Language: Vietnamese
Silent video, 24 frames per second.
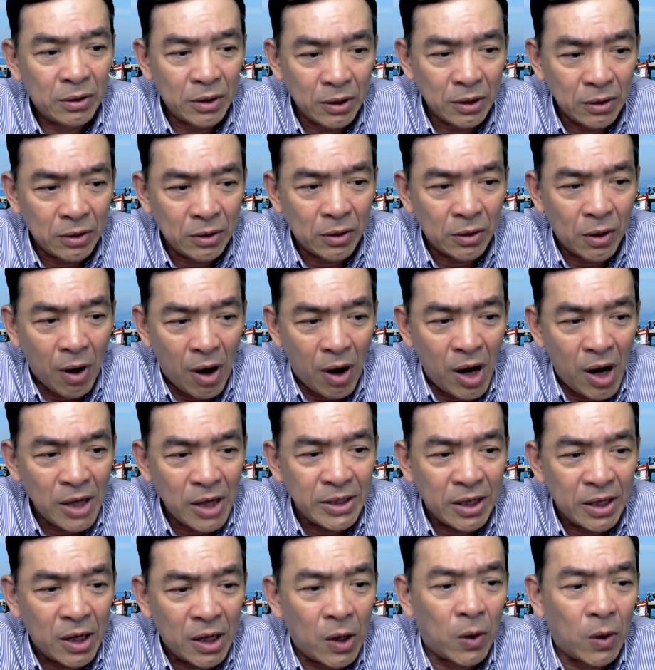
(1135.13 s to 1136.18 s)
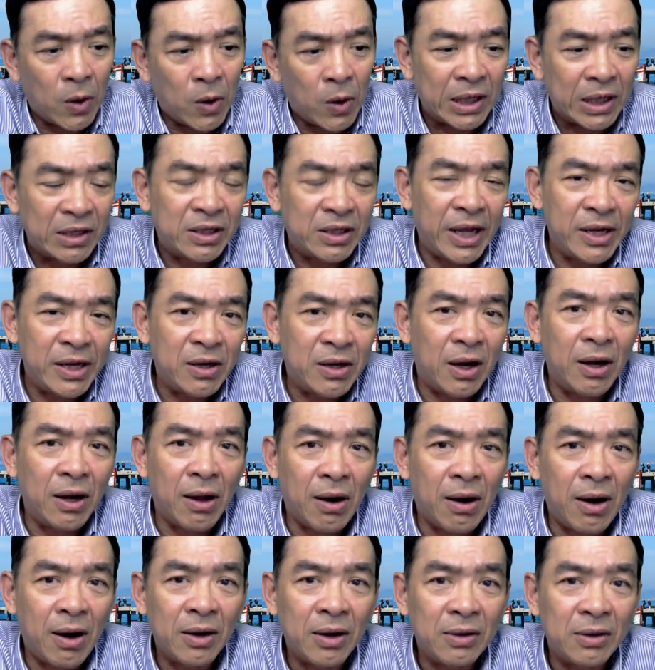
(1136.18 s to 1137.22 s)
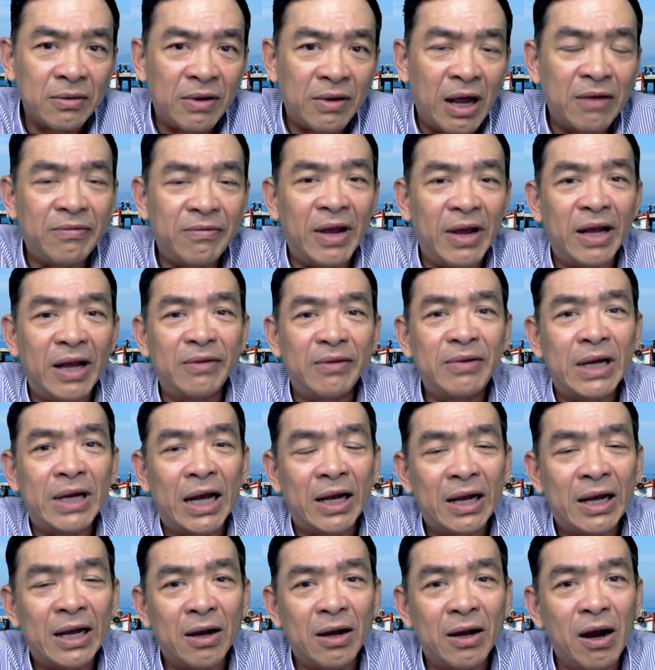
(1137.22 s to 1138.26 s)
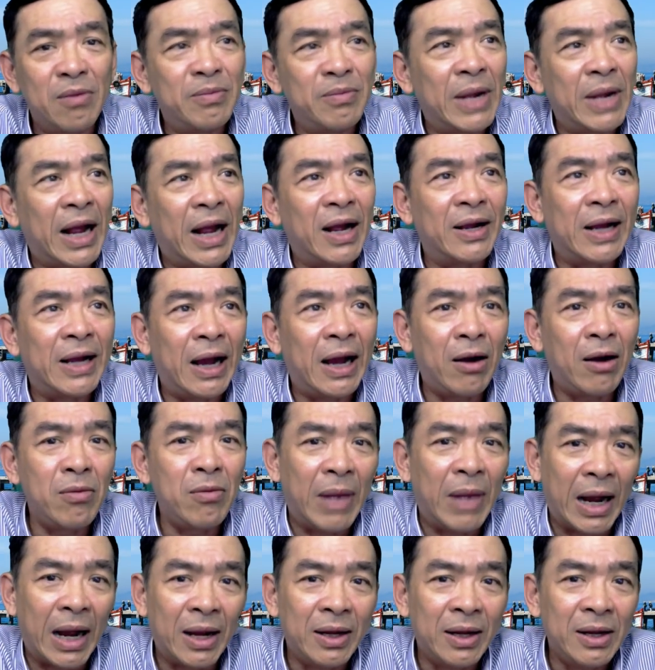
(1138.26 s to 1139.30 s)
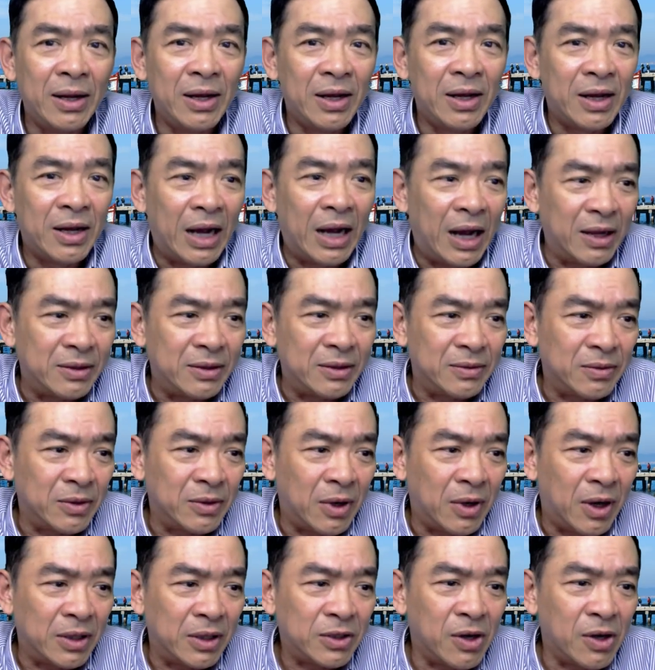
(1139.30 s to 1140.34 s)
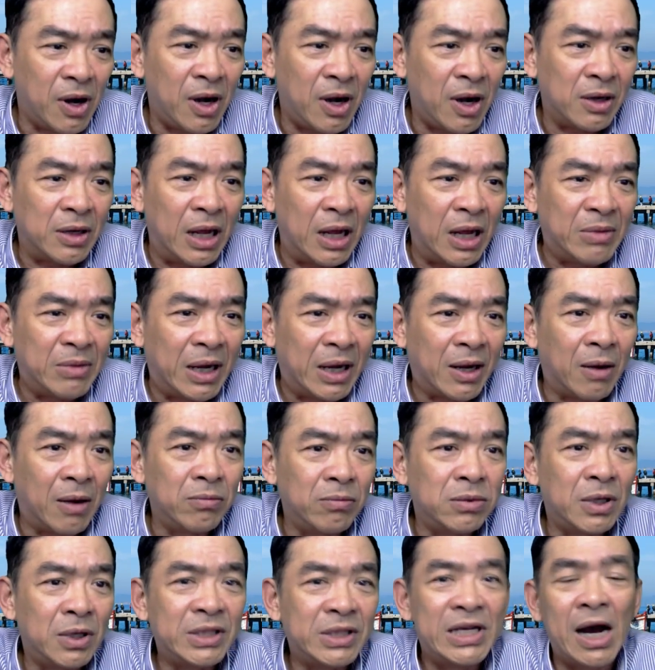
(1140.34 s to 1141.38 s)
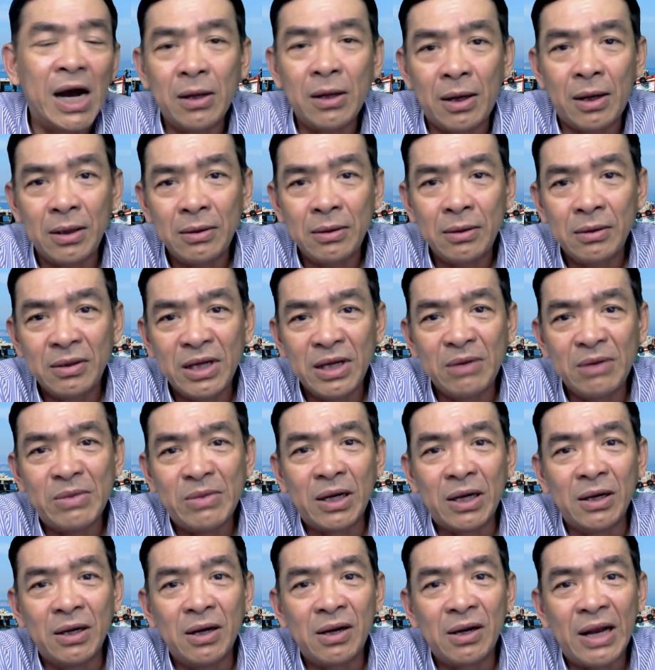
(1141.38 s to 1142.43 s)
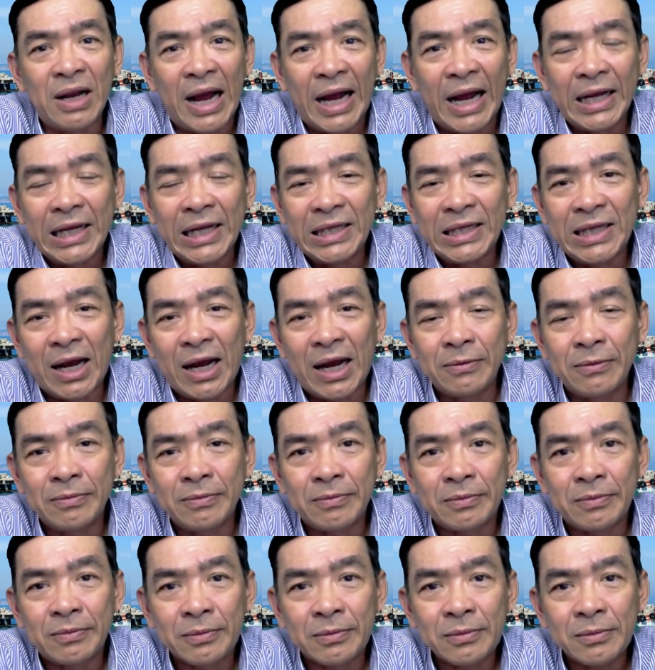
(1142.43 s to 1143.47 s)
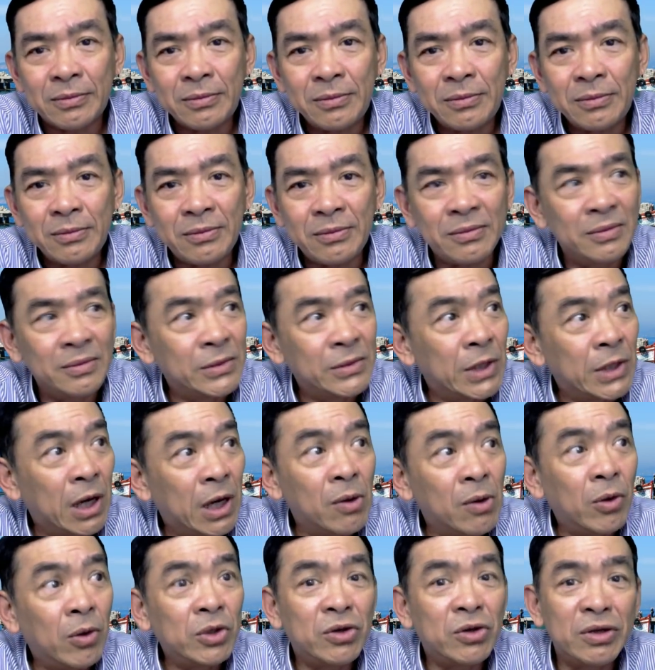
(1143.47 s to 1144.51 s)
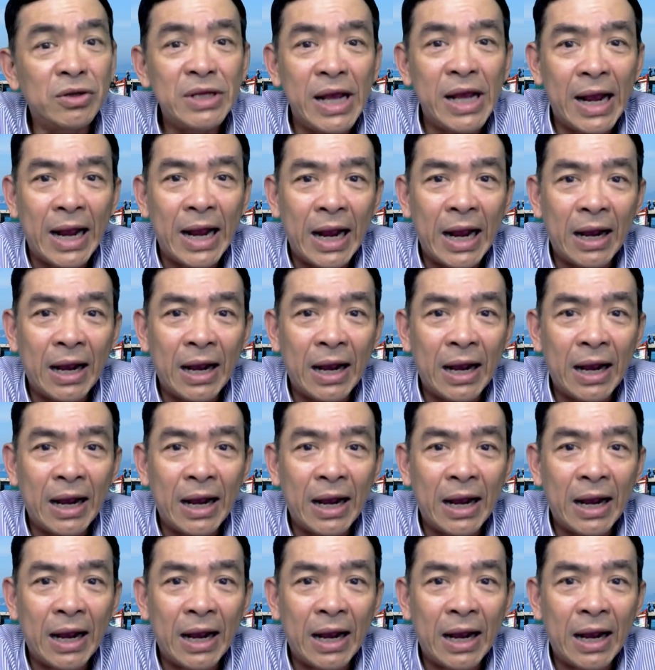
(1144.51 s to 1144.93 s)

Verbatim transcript: có những từ thiện họ lo và về vấn đề cơm ăn áo mặc à, họ cho để mà không có chết thôi nhưng mà ngược lại thì sao họ đâu có cho nhà họ